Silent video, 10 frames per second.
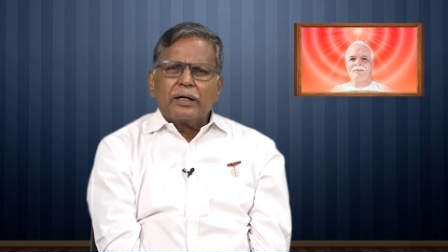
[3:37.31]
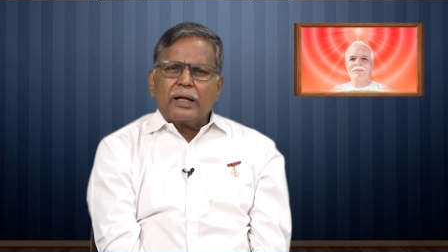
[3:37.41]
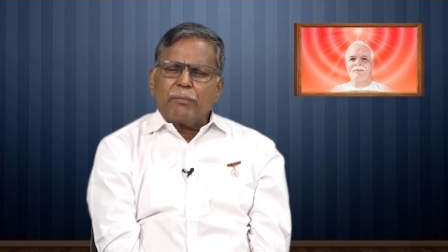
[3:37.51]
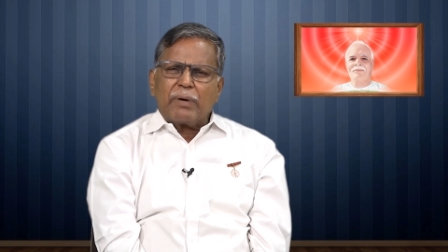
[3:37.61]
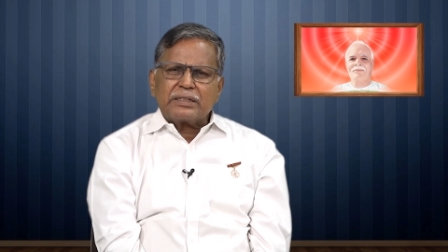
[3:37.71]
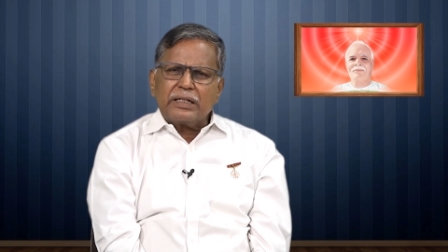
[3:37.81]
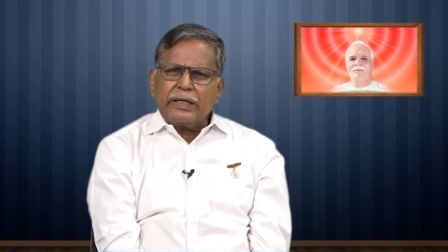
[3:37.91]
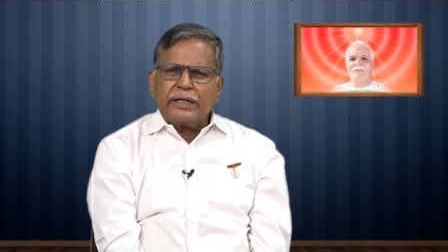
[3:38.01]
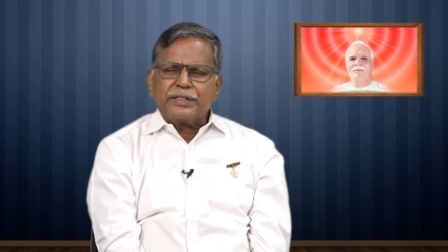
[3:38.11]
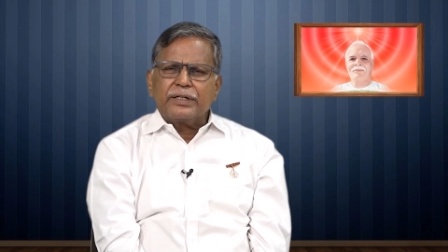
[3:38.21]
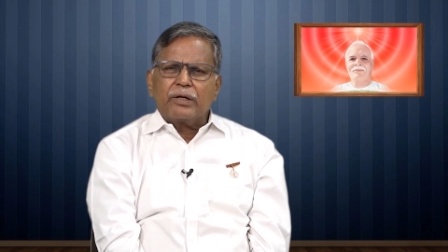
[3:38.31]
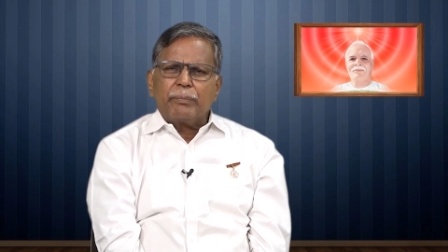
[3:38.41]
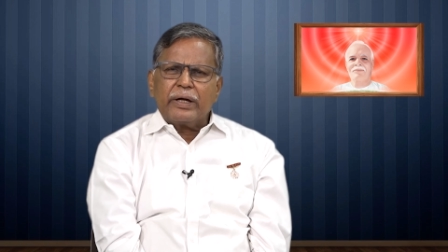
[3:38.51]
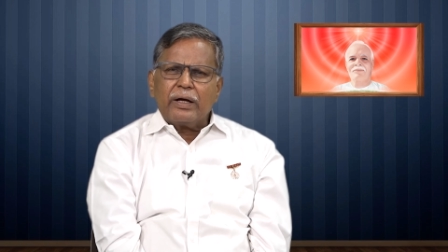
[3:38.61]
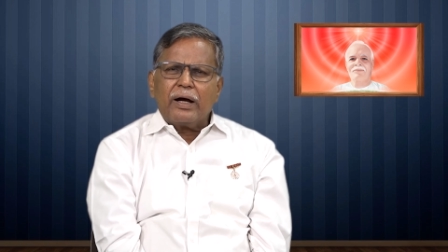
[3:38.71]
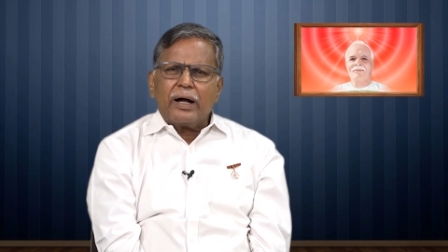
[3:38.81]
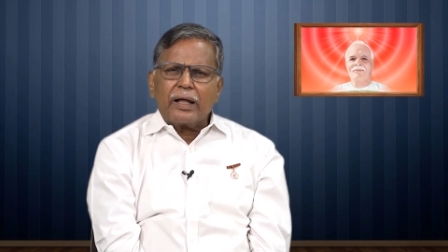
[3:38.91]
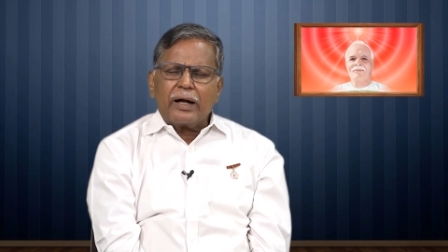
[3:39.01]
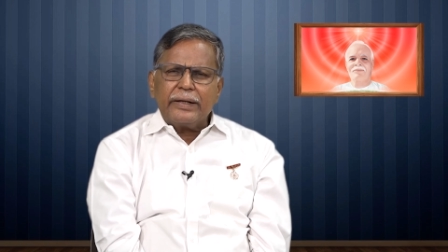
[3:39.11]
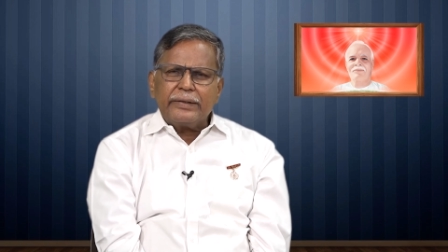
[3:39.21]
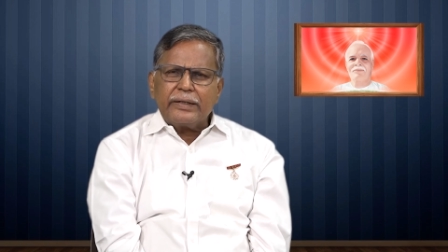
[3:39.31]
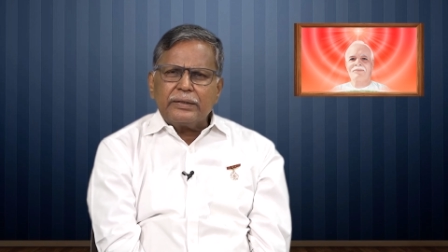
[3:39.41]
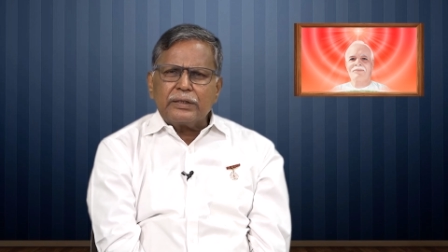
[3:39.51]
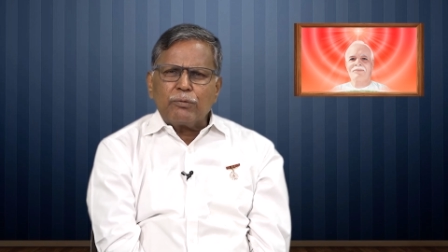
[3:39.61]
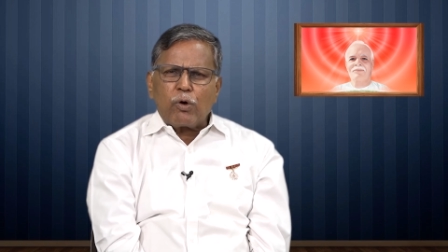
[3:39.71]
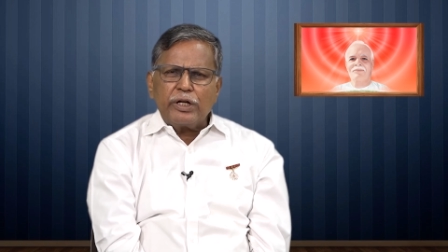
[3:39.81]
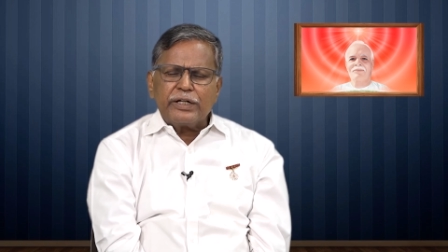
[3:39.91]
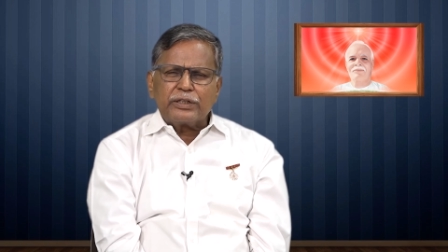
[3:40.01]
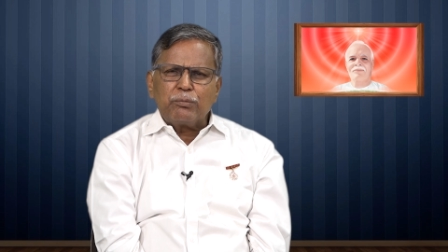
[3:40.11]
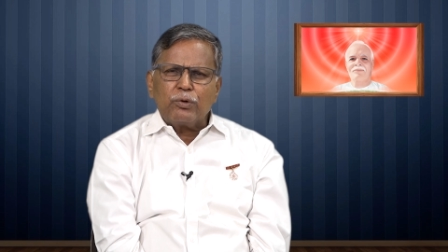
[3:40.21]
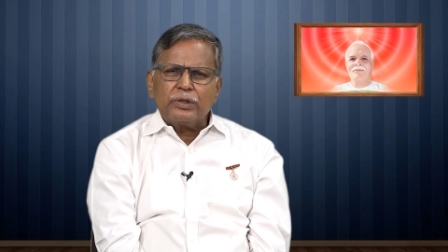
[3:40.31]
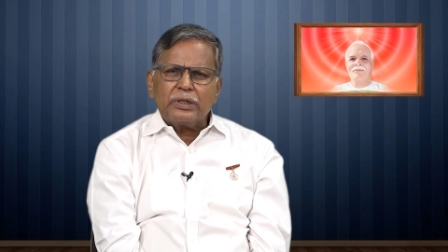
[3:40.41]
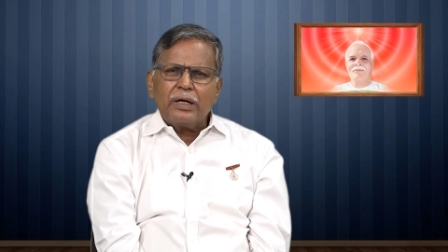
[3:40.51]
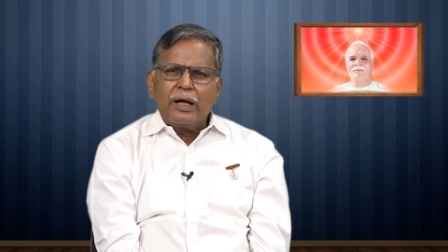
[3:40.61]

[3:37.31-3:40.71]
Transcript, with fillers: நான் மனசுலேயே நினச்சிக்கிட்டு இருப்பேன் ஆனால் அன்றைக்கி டேட்டுக்கு நான் முரளி கேட்கும்போது